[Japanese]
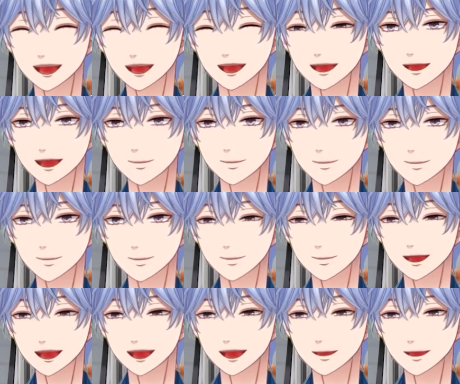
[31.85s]
楽しみに見
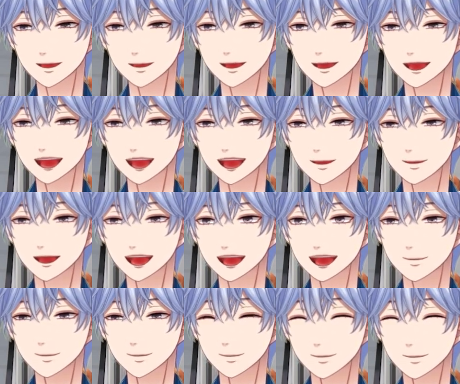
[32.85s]
ていきたいと思
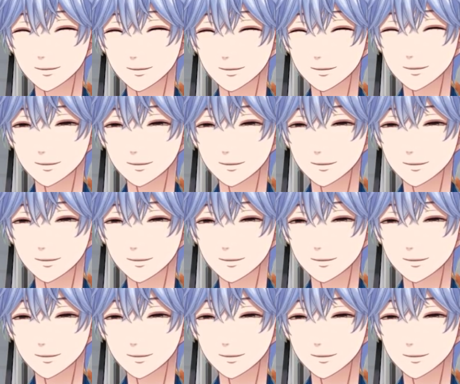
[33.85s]
います。